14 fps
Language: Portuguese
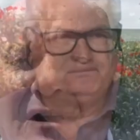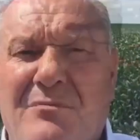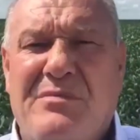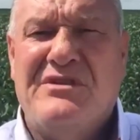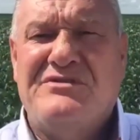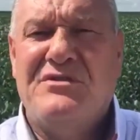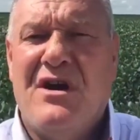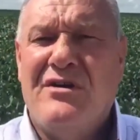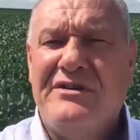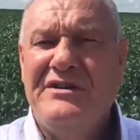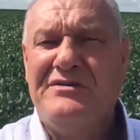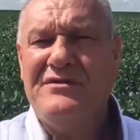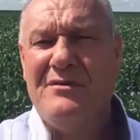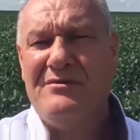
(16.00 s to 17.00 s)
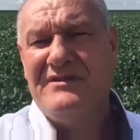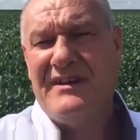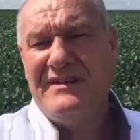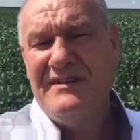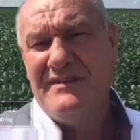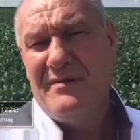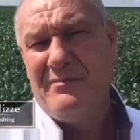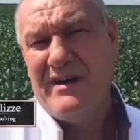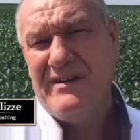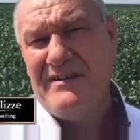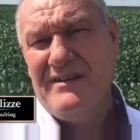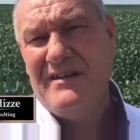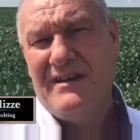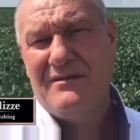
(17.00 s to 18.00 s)
Olá, pessoal, aqui estamos aqui na
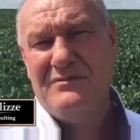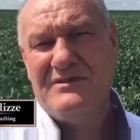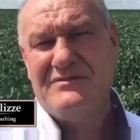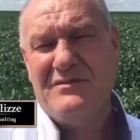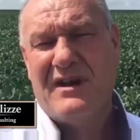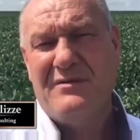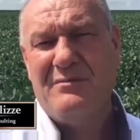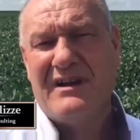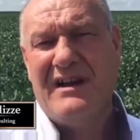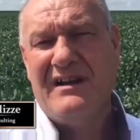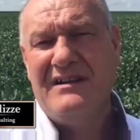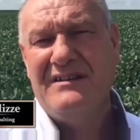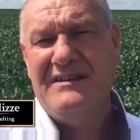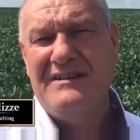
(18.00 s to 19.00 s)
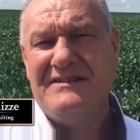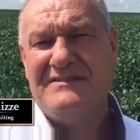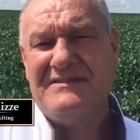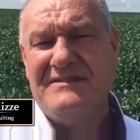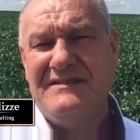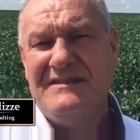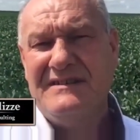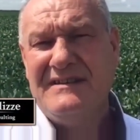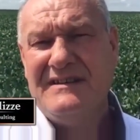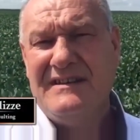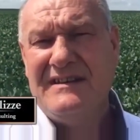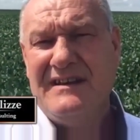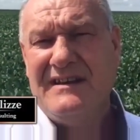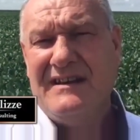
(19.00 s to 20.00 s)
Bahia, Luiz Eduardo Magalhães,
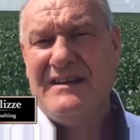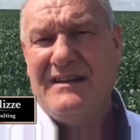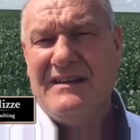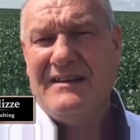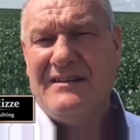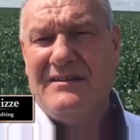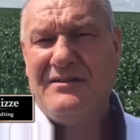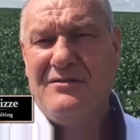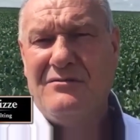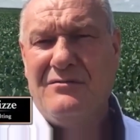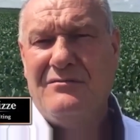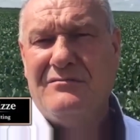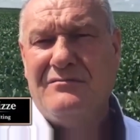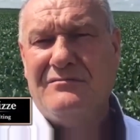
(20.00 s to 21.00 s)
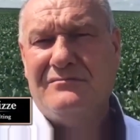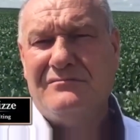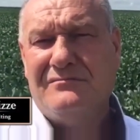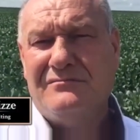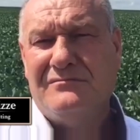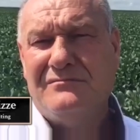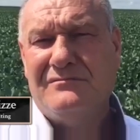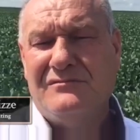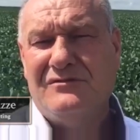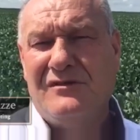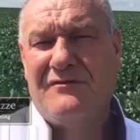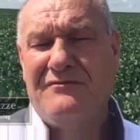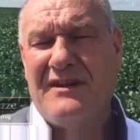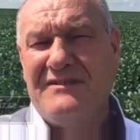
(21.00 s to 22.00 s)
num,
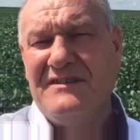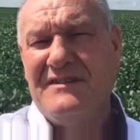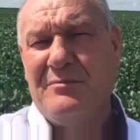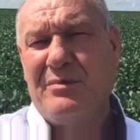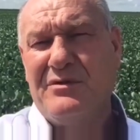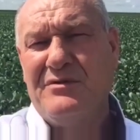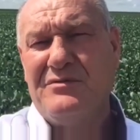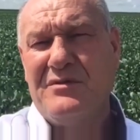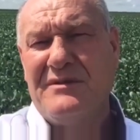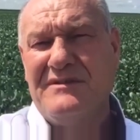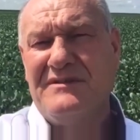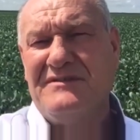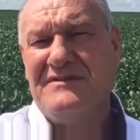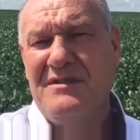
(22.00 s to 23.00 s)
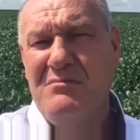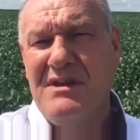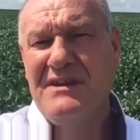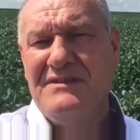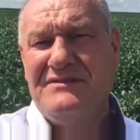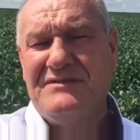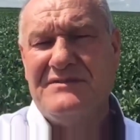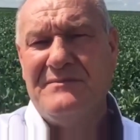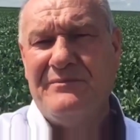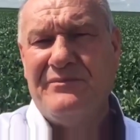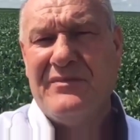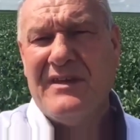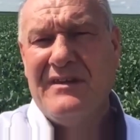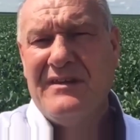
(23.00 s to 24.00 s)
numa fazenda produtora de sementes.
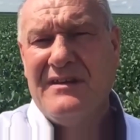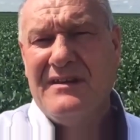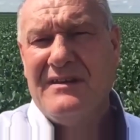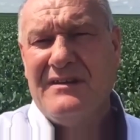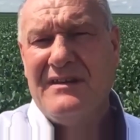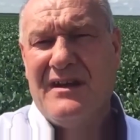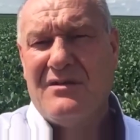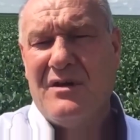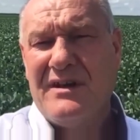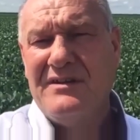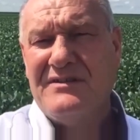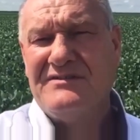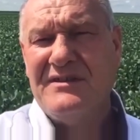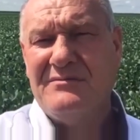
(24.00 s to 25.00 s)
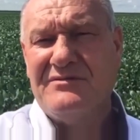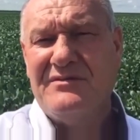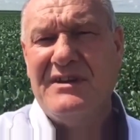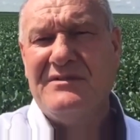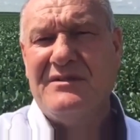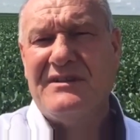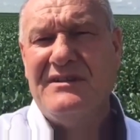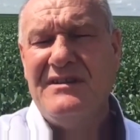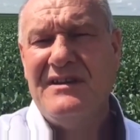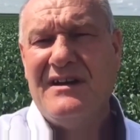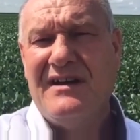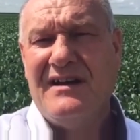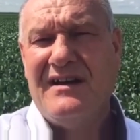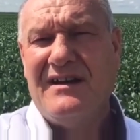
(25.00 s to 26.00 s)
E agora nós estamos vendo aqui,
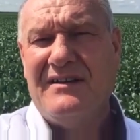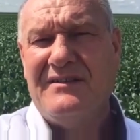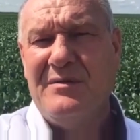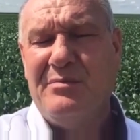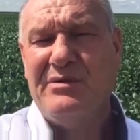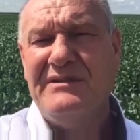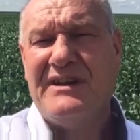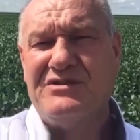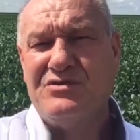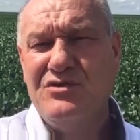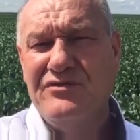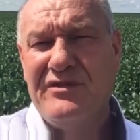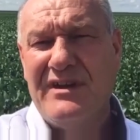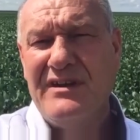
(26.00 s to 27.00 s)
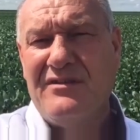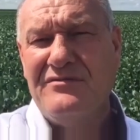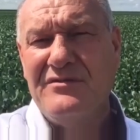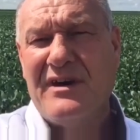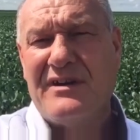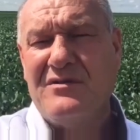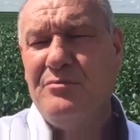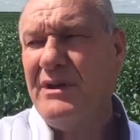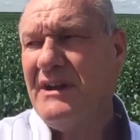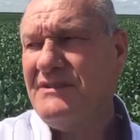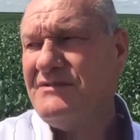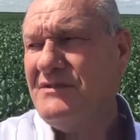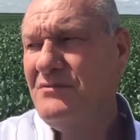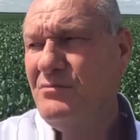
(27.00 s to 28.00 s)
a, depois da chuva, né, houve uma
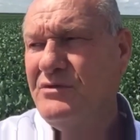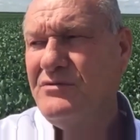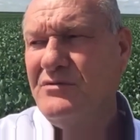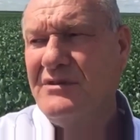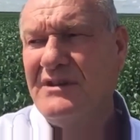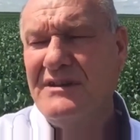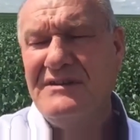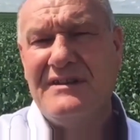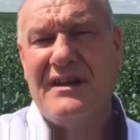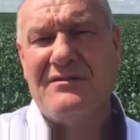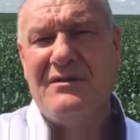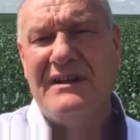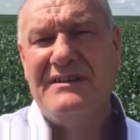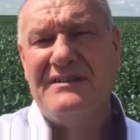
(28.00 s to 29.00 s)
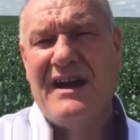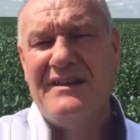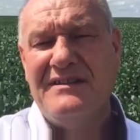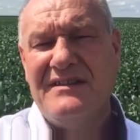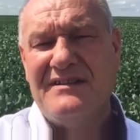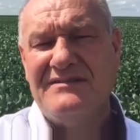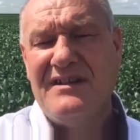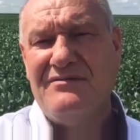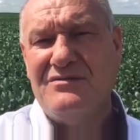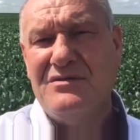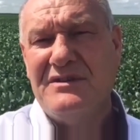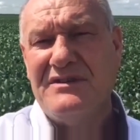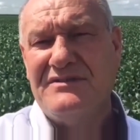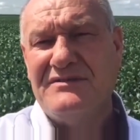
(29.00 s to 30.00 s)
recuperação muito grande da qualidade das
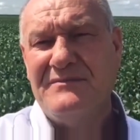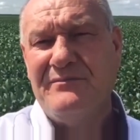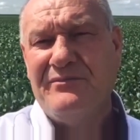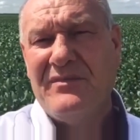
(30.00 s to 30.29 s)
lavouras